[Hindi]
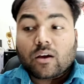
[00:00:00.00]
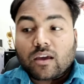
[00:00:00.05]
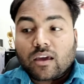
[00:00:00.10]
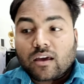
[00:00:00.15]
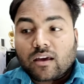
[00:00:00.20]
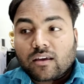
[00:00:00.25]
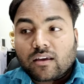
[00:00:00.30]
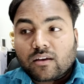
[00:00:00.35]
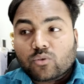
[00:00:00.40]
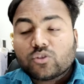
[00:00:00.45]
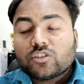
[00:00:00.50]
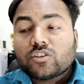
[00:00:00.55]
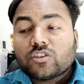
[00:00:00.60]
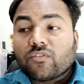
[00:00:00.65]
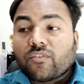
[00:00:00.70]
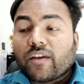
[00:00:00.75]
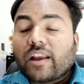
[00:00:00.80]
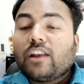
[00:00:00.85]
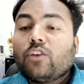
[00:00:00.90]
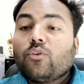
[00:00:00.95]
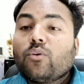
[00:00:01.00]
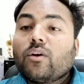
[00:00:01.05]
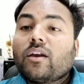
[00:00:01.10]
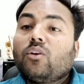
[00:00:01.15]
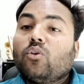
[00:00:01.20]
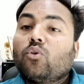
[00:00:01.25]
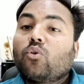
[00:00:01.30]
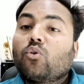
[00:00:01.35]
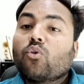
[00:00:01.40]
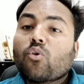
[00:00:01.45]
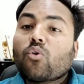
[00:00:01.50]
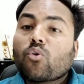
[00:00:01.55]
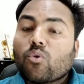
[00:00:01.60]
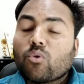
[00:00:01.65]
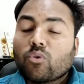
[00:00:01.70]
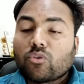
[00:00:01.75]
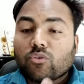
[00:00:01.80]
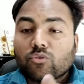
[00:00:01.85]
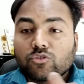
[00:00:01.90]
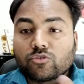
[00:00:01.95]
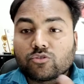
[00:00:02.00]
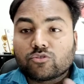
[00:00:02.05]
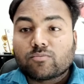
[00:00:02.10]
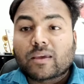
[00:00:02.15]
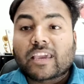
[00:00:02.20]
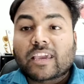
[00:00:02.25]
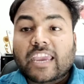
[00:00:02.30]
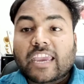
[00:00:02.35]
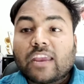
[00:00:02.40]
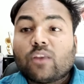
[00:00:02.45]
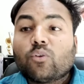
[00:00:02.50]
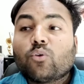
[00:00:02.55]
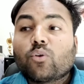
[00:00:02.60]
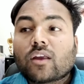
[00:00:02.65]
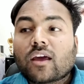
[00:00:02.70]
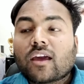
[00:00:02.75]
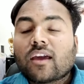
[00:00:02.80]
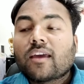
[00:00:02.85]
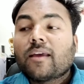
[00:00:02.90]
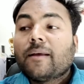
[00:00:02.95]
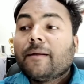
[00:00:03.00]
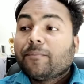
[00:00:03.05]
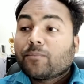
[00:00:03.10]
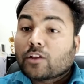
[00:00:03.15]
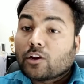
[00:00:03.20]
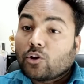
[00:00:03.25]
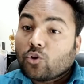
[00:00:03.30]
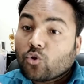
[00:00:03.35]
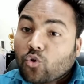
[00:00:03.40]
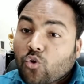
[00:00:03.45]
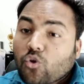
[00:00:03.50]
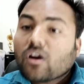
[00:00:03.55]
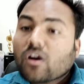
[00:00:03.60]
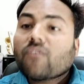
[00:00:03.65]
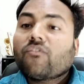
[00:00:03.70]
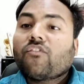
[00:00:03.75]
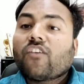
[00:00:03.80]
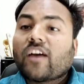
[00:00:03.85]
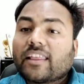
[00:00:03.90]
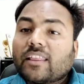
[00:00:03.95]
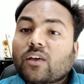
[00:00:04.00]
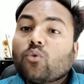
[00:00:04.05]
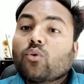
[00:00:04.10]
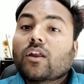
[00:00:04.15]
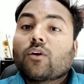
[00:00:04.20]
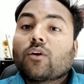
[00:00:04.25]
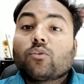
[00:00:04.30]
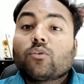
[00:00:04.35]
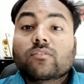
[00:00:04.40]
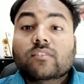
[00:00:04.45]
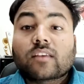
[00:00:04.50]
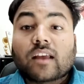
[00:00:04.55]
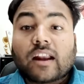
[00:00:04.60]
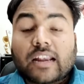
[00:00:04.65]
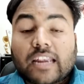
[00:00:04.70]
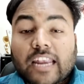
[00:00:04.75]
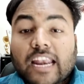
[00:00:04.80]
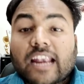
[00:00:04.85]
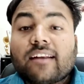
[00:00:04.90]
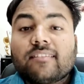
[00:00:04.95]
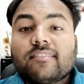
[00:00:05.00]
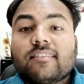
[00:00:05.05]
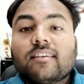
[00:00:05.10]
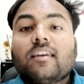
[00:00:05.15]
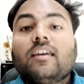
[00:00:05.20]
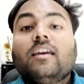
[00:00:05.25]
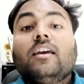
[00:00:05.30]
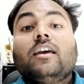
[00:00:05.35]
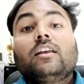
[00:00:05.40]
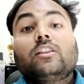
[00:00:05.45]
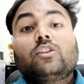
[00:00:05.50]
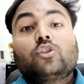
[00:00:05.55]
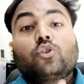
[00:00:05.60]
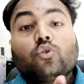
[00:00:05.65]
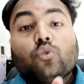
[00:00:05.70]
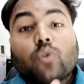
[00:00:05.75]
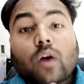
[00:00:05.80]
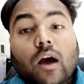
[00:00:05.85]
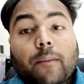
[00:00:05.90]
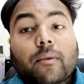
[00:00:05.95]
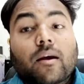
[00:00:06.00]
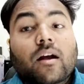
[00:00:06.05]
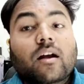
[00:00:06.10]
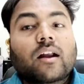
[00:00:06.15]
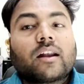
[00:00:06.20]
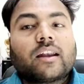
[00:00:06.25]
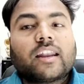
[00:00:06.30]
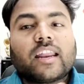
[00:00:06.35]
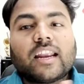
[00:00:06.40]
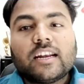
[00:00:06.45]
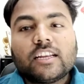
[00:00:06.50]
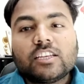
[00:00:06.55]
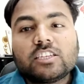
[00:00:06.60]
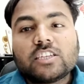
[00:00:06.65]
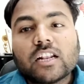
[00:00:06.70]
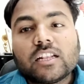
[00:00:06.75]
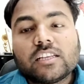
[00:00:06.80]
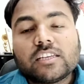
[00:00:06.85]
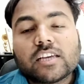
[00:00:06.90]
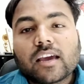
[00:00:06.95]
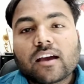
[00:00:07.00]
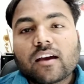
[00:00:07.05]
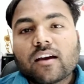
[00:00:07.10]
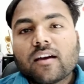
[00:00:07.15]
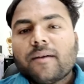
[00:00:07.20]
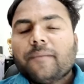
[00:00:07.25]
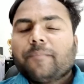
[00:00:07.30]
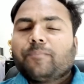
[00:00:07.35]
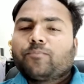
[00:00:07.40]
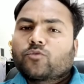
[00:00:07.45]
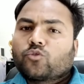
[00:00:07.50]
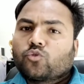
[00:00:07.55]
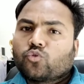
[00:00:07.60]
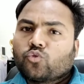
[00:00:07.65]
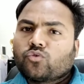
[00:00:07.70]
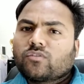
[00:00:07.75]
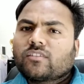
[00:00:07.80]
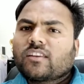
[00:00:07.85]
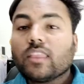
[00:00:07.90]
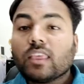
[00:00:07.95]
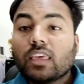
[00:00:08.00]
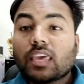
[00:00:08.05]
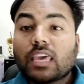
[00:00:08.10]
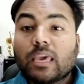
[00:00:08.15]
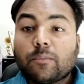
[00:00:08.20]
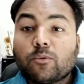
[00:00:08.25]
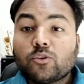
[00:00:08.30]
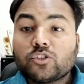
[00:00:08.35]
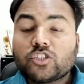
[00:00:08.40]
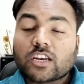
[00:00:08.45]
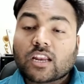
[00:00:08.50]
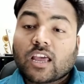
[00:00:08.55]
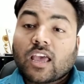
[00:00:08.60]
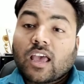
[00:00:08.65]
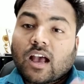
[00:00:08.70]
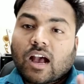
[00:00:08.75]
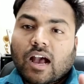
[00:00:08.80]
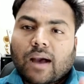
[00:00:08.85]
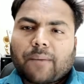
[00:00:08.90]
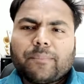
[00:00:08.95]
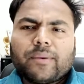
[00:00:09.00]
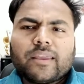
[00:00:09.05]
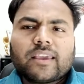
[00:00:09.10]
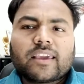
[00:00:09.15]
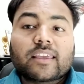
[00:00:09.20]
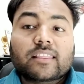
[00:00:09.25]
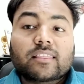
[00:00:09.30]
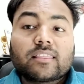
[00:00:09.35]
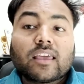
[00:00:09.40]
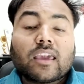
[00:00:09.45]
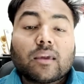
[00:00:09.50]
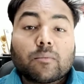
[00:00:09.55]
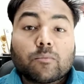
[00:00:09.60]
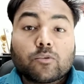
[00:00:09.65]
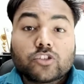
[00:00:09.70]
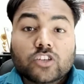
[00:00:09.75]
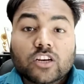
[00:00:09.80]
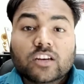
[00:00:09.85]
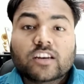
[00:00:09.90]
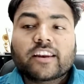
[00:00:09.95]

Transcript: कुछ वैल्यू है लोगों को कुछ उसमें गेन हो रहा है लोगों का फ़ायदा हो रहा है उस कंटेंट से तो आपका कंटेंट चल जाएगा दूसरा इमोशन आपने कितना इमोशन